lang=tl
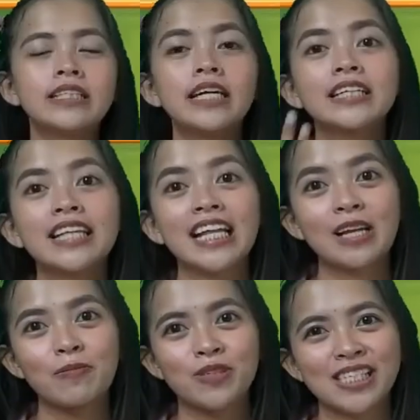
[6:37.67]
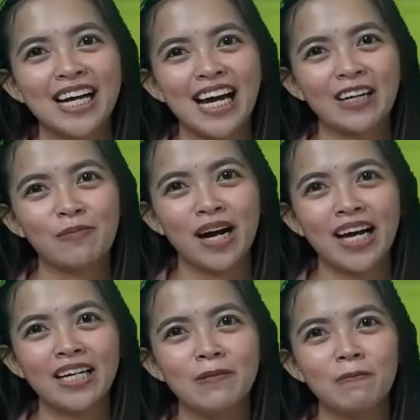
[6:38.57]
dyan nagtatapos ang aking mga
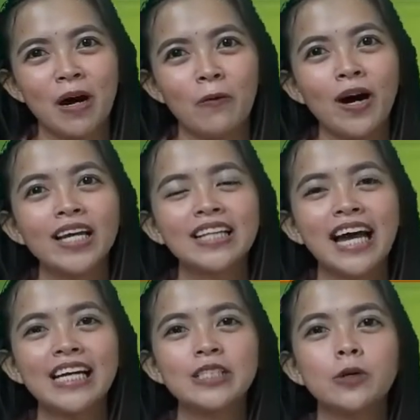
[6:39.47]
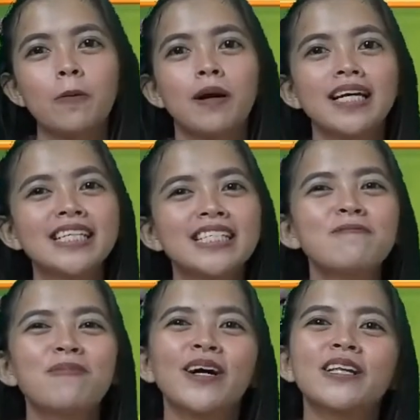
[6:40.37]
halimbawa. Nais kong
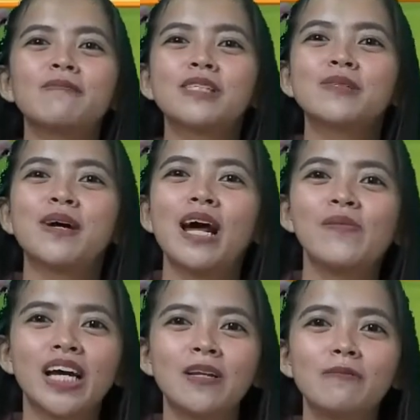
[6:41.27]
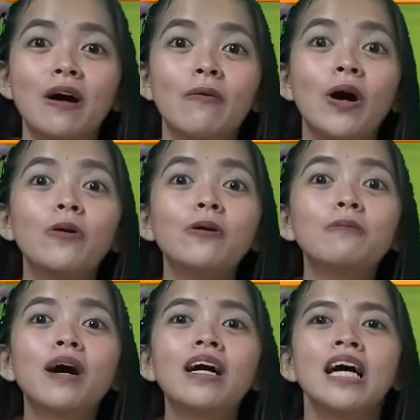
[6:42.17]
mag-isip pa kayo ng mas maraming halimbawa
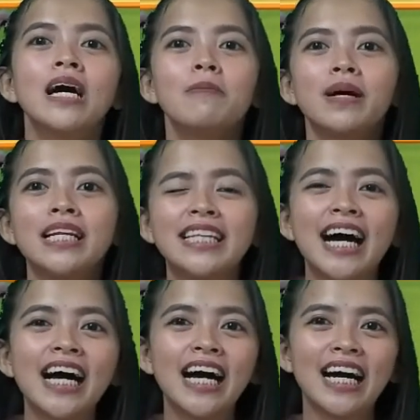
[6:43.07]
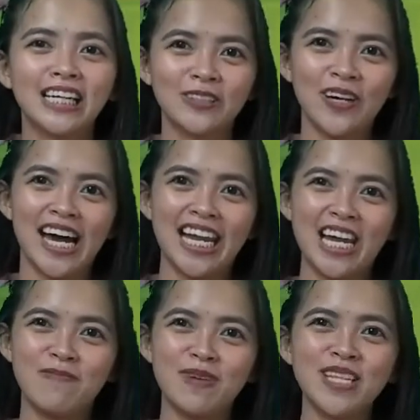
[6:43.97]
upang malinang ang inyong
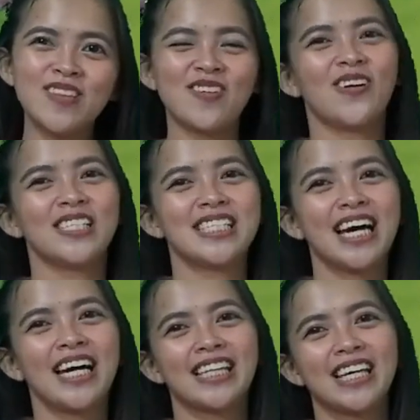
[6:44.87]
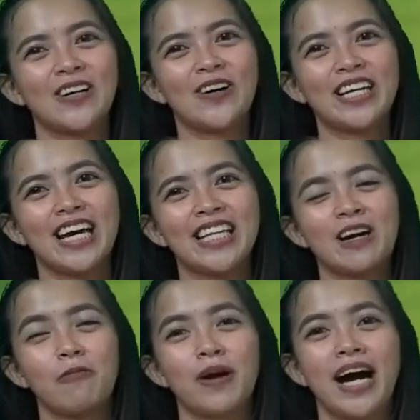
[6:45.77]
kaalaman tungkol sa kategorya
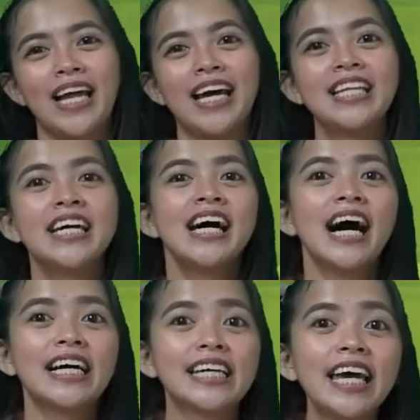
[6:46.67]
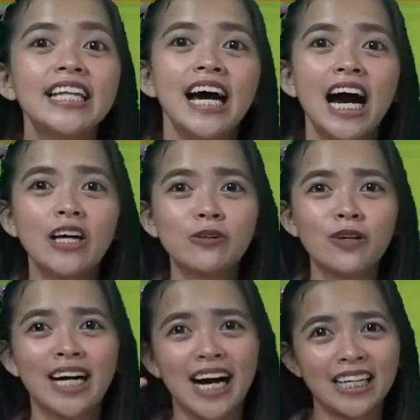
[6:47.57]
ng pangalan. Again, ano
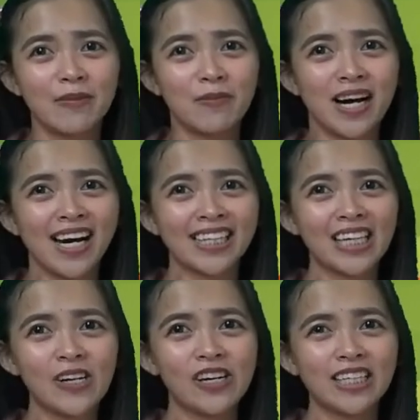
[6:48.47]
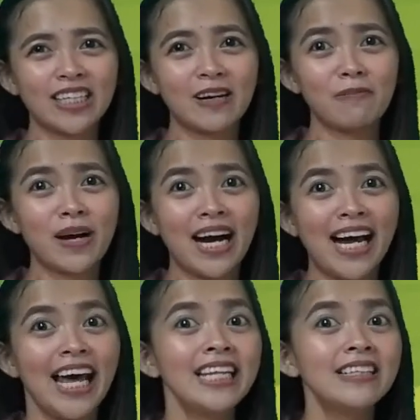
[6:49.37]
nga ang limang kategorya ng
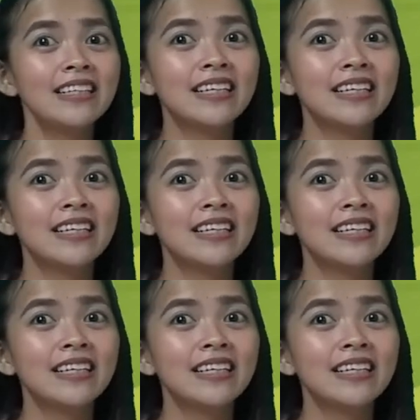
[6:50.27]
pangalan?